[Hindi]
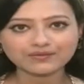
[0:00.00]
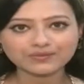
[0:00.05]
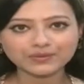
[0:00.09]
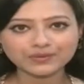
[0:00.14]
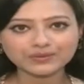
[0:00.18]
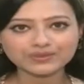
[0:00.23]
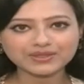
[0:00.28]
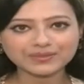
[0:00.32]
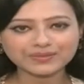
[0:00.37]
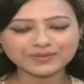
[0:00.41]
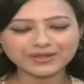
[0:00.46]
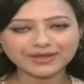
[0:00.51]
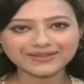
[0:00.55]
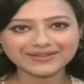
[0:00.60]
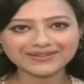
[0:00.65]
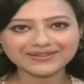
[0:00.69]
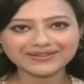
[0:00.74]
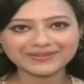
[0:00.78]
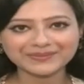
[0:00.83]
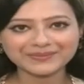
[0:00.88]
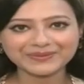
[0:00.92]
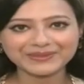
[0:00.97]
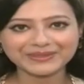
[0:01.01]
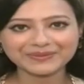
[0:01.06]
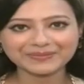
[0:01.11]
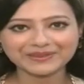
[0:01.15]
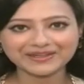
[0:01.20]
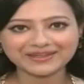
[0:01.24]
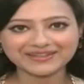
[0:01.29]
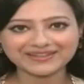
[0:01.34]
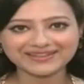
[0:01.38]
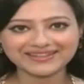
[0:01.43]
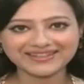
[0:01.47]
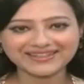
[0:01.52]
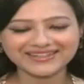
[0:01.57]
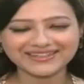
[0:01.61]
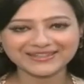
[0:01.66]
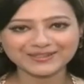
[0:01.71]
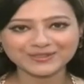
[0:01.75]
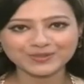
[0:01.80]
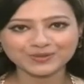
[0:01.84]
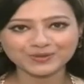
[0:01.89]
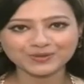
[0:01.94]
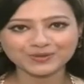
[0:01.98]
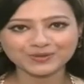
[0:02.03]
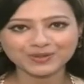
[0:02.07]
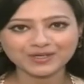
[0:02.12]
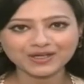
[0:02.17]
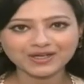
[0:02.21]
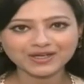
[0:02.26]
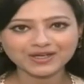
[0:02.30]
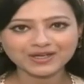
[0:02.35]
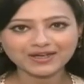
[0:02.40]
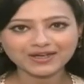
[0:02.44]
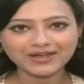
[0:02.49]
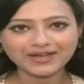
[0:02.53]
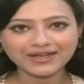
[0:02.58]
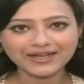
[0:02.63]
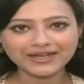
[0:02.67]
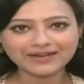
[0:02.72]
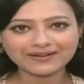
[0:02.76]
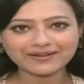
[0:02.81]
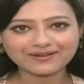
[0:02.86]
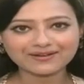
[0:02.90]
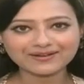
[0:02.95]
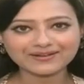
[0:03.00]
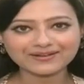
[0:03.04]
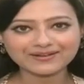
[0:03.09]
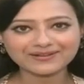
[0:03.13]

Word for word: वो सम्राटन कंपनी बना रही हैं जो एक